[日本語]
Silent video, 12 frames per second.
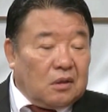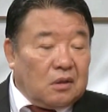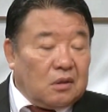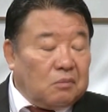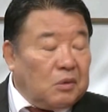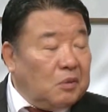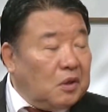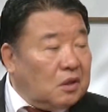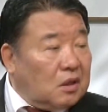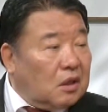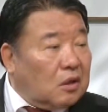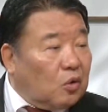耳っ
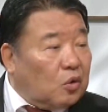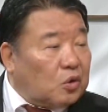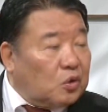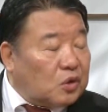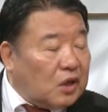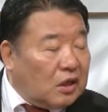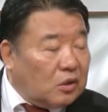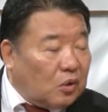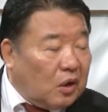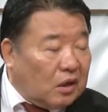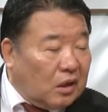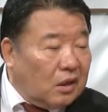ちいこう救済と
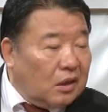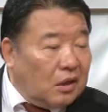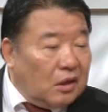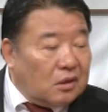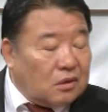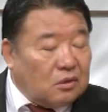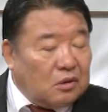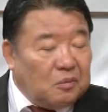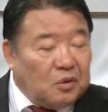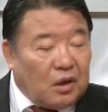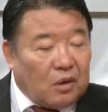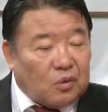かね、救い
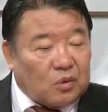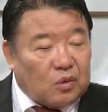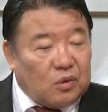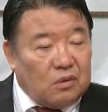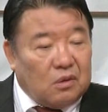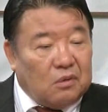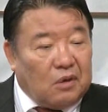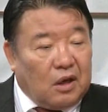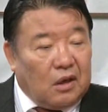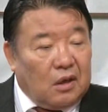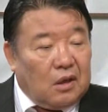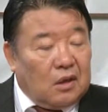みたいなことを言うより
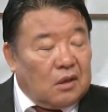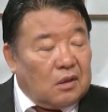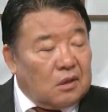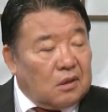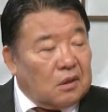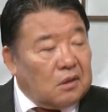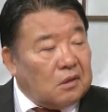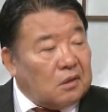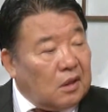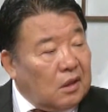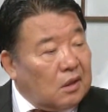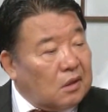は
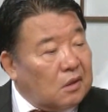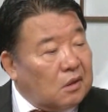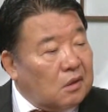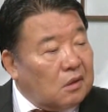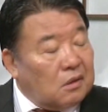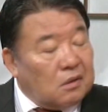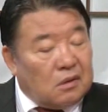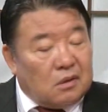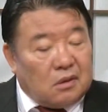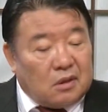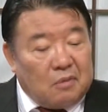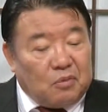ね
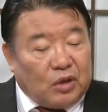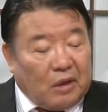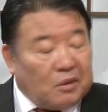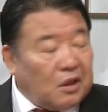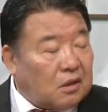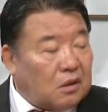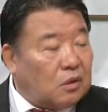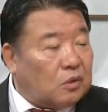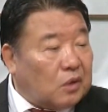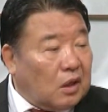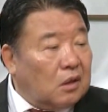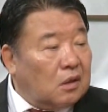全部ダメだっていう
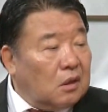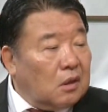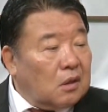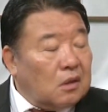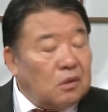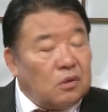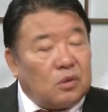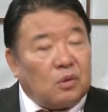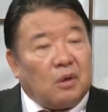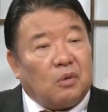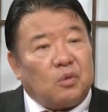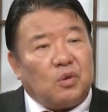ね、えー、いう人
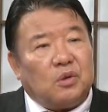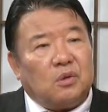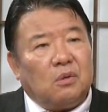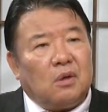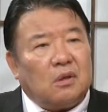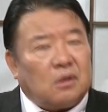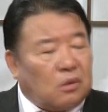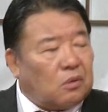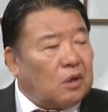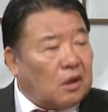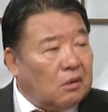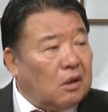が本当に必要なんですよ世の
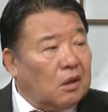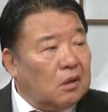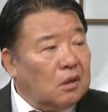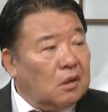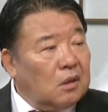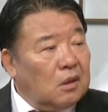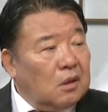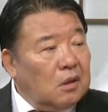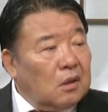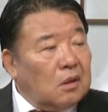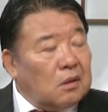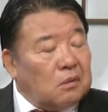中は。だか
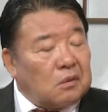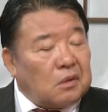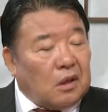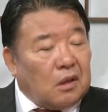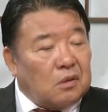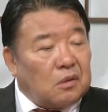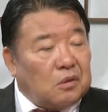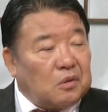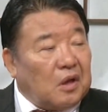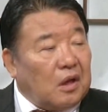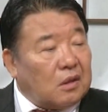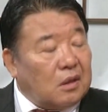らだから
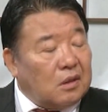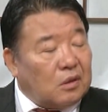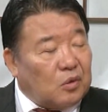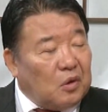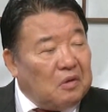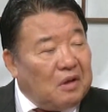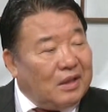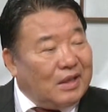先生それはね